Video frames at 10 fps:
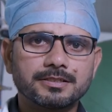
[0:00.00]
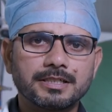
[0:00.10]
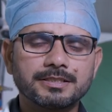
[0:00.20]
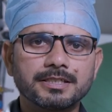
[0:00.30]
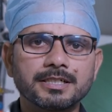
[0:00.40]

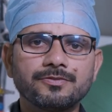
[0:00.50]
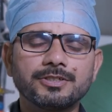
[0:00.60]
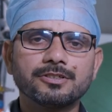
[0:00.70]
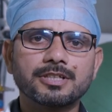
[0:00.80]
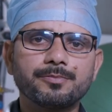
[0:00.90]
कंसल्टेंट
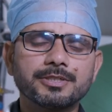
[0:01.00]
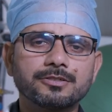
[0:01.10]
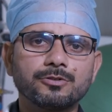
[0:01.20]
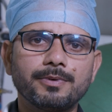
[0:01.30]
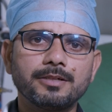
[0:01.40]

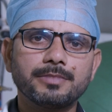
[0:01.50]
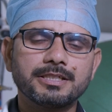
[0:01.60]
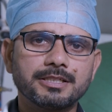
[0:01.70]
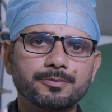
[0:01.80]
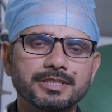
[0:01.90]
फिजियोथेरेपिस्ट नोबल
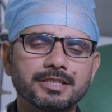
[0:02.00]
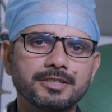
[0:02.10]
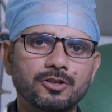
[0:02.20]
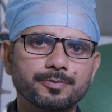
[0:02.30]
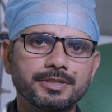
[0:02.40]
मल्टी
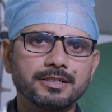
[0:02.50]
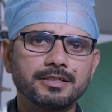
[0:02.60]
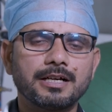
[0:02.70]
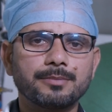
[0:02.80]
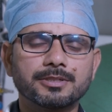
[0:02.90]
स्पेशलिटी हॉस्पिटल
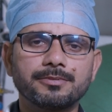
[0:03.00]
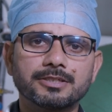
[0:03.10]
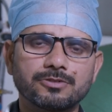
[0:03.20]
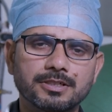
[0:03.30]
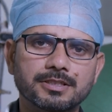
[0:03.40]
आप सभी
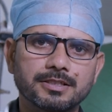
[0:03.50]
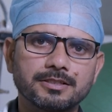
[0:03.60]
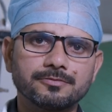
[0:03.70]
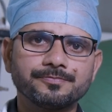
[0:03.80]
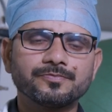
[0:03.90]
का स्वागत
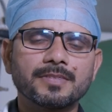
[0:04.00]
करता हूं।